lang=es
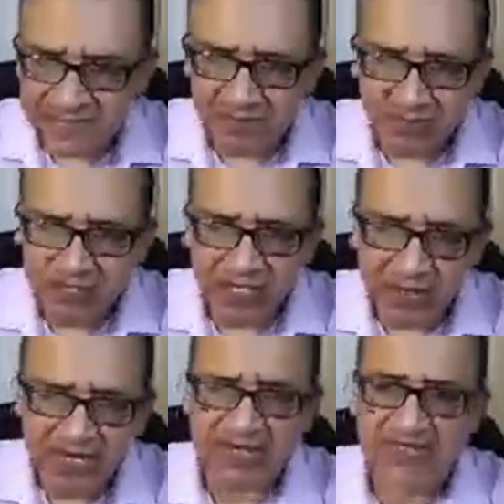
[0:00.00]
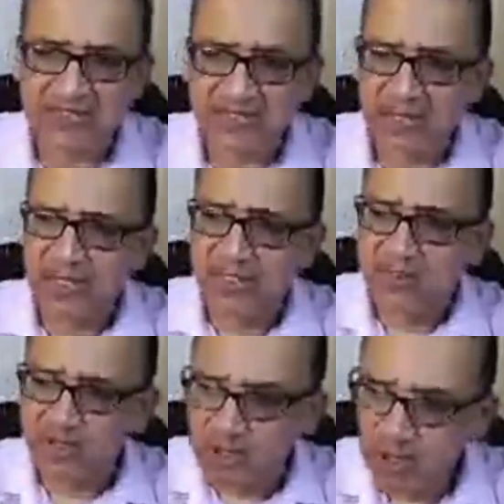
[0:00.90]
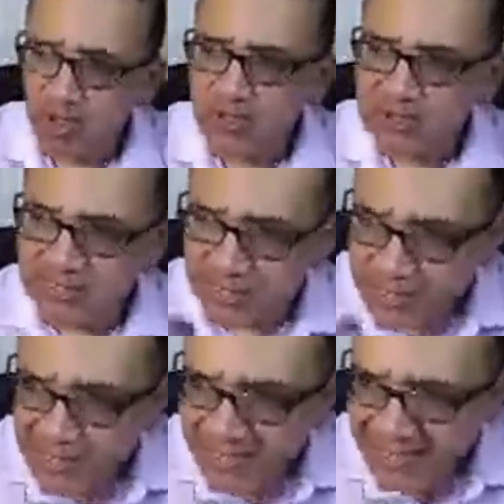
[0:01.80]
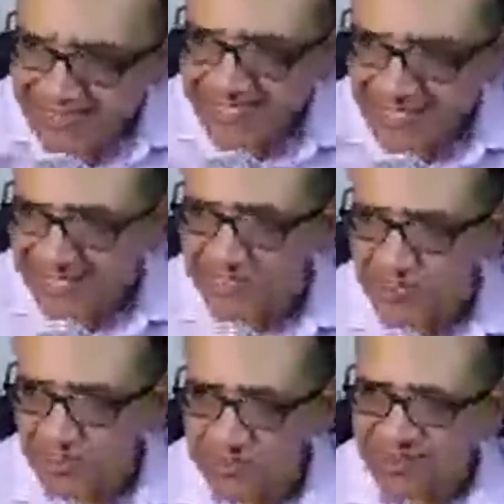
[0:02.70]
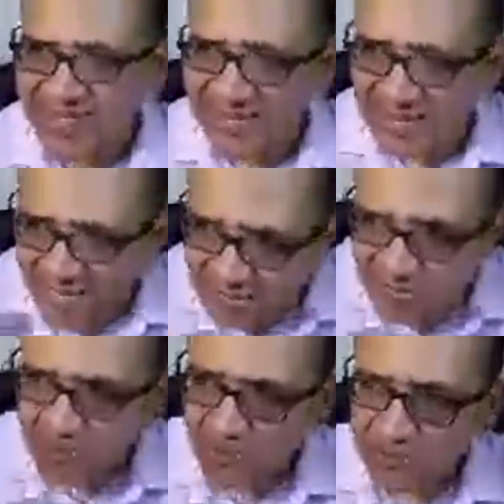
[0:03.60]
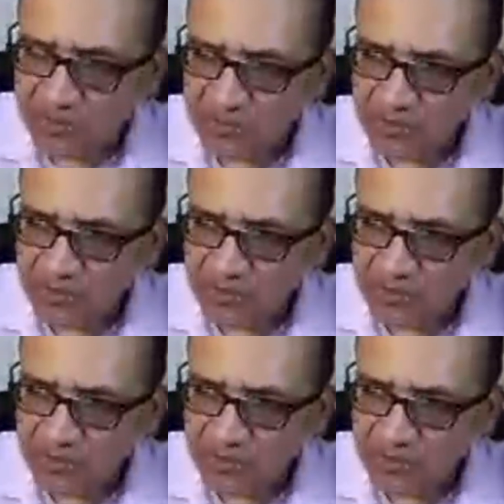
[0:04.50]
muy elevadas. No debí hacer esto, negando